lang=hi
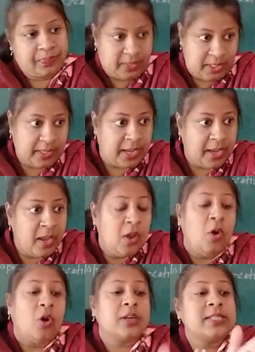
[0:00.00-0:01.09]
ठीक है
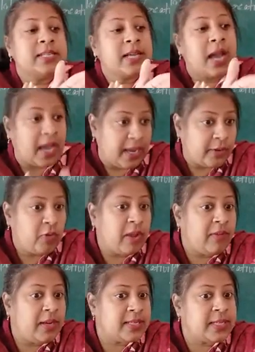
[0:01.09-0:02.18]
और जिनका आईक्यू
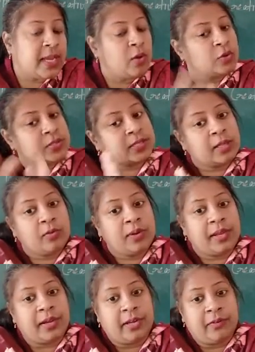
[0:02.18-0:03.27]
लेवल अच्छा है हो सकता है उनकी
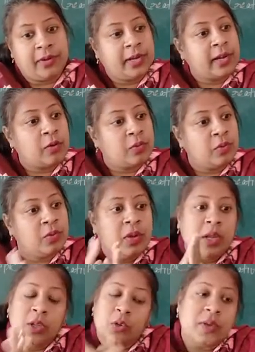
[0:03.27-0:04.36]
क्रिएटिविटी डाउन हो
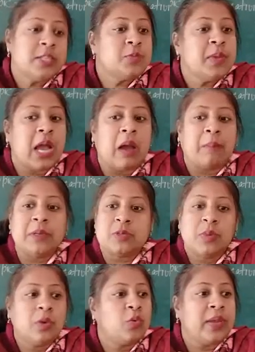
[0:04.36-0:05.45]
तो इसमें आपस
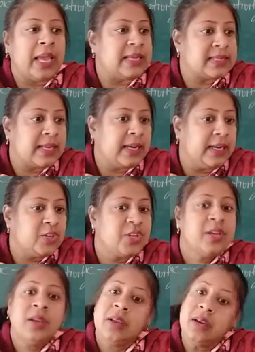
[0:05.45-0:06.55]
में कोई ऐसा
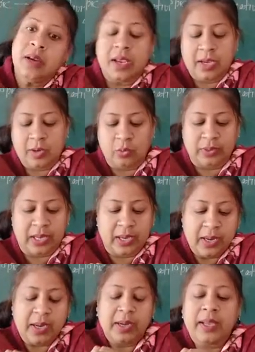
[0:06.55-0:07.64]
रिलेशन नहीं होता
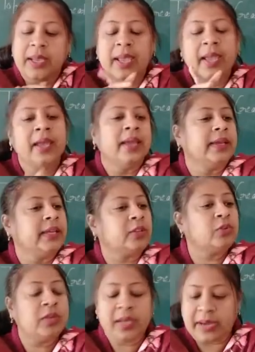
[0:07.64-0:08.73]
ठीक है ये
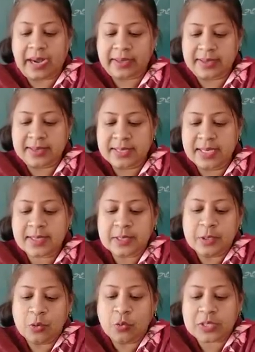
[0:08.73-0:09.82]
तो थी करैक्टरिस्टिक्स
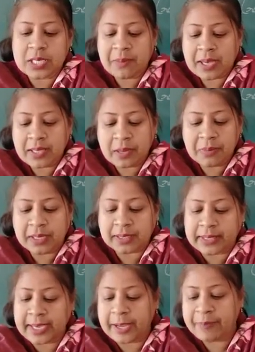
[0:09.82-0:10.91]
उसके बाद हम
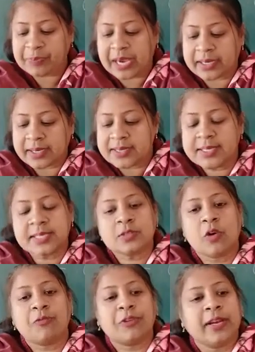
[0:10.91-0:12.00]
करते हैं करैक्टरिस्टिक्स
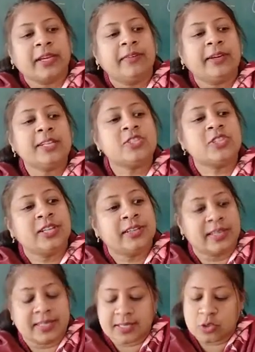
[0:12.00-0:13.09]
ऑफ क्रिएटिविटी
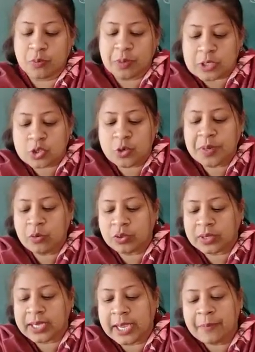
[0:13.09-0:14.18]
चिल्ड्रंस जो बच्चों में
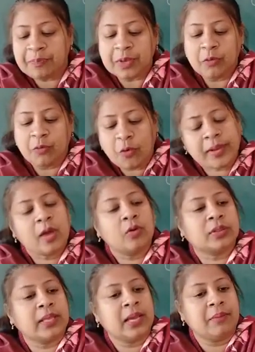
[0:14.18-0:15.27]
होती है वो क्या
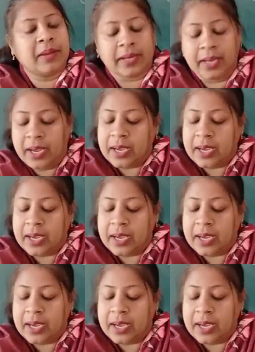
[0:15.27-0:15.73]
होती है हमारी